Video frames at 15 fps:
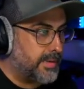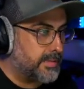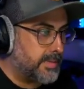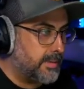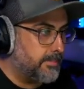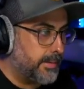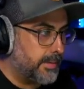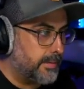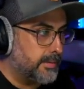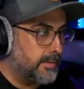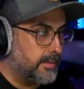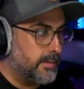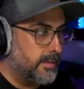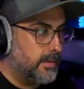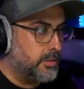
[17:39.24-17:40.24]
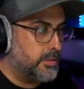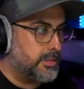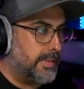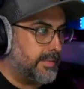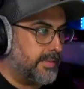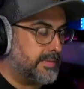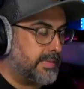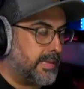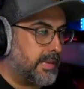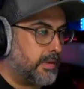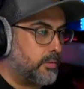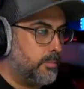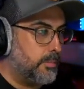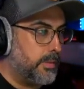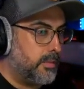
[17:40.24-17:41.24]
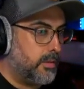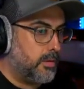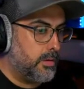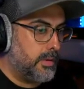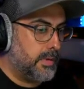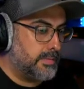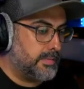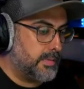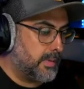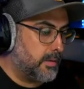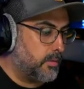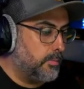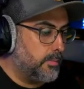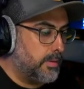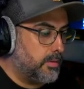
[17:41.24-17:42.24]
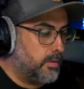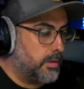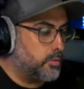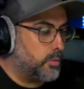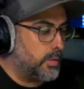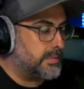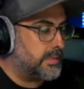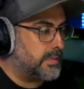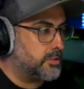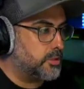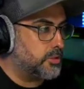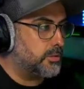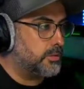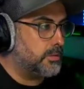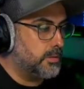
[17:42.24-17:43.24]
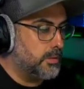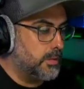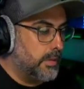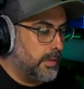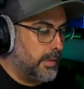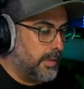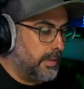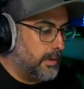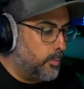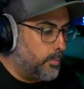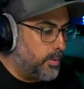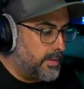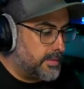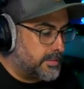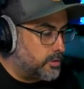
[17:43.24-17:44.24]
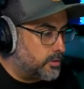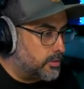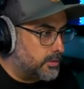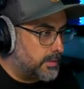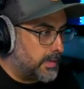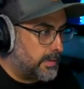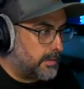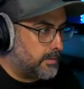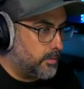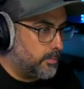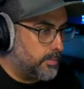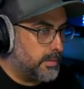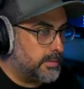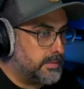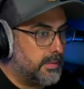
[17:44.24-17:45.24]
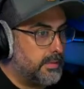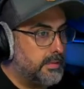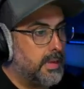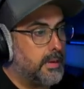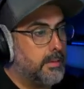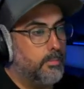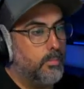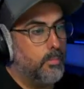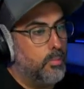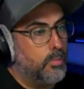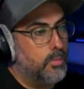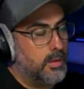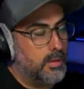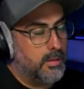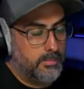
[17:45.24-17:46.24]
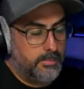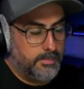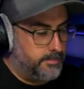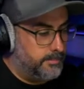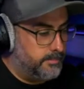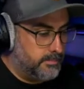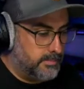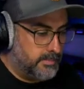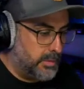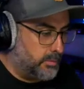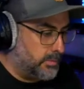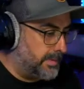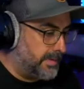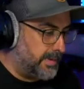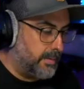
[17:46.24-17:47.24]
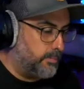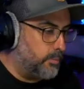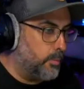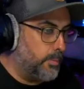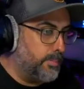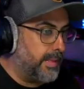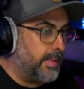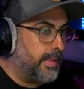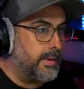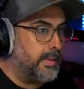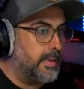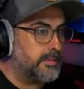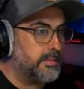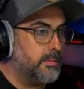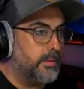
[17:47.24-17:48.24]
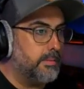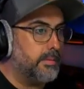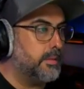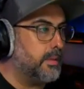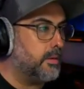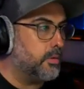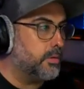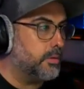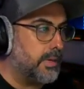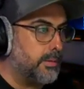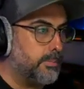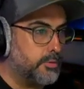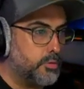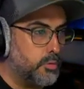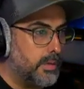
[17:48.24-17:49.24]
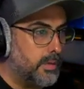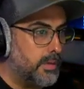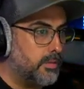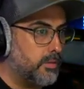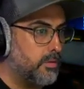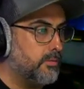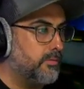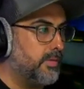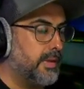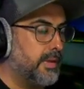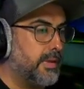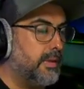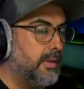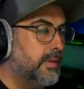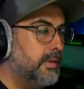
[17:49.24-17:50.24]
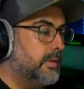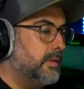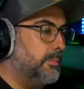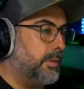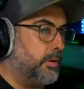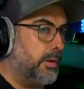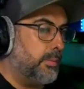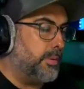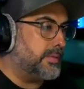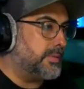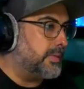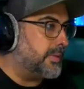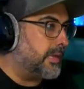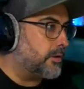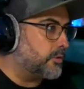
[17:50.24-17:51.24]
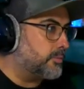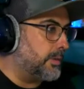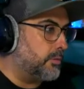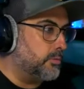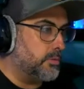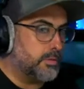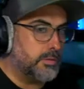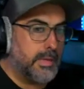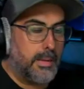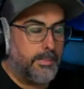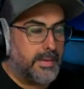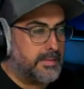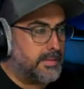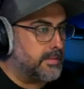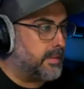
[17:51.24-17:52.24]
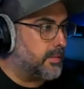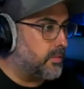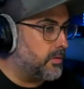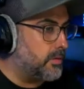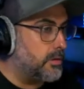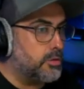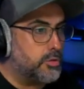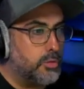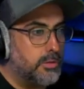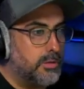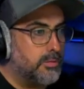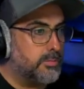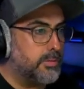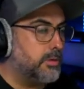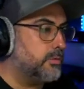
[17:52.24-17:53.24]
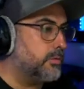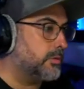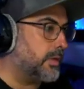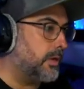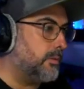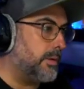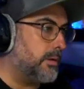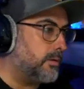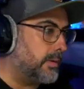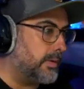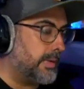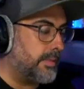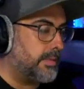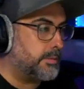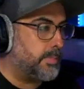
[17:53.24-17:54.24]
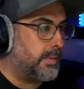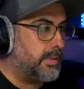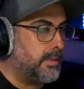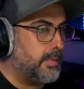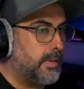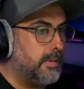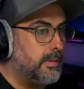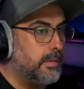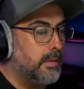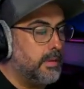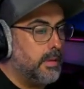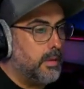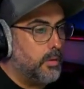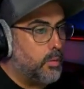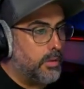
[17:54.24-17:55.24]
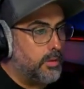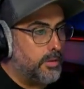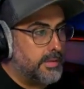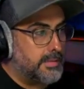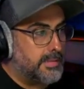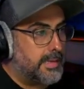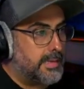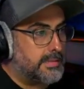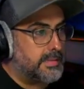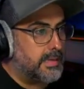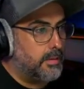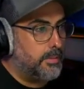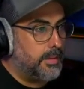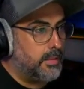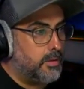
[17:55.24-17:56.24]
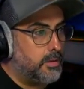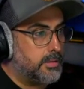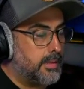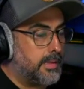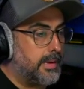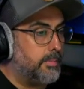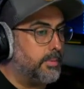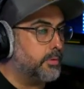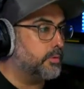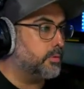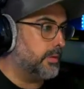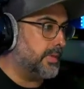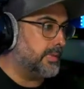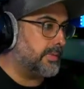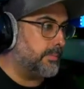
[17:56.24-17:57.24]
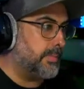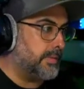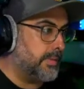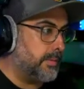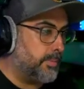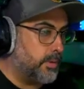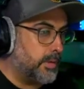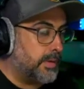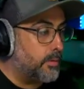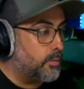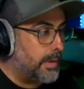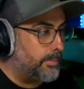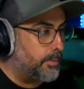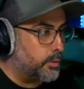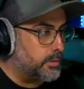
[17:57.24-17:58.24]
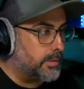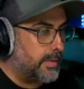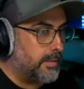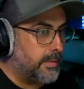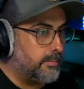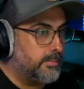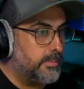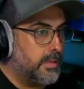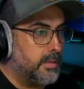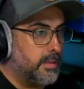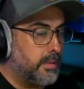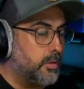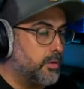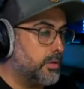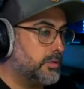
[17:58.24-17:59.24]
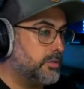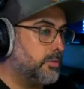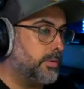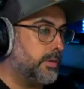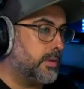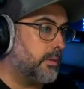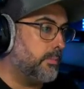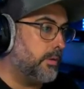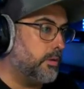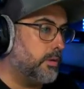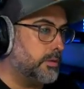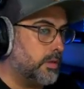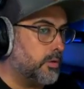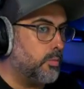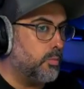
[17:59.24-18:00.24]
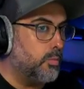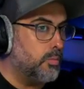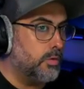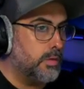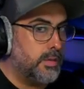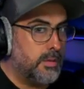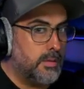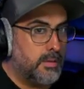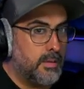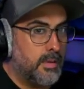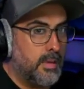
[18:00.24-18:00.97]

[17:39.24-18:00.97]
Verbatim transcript: siempre. O sea, destacar un vídeo es de que un vídeo que tú has hecho eh, lo puedes cortar, lo puedes editar muy de una manera muy precaria, simplemente cortar pues un inicio y un final, pero le puedes quitar los minutos de la presentación y los últimos minutos que a lo mejor es la despedida. Cuando destacas el vídeo te da la oportunidad también de ponerle una portada y yo esto, por ejemplo, lo tengo muy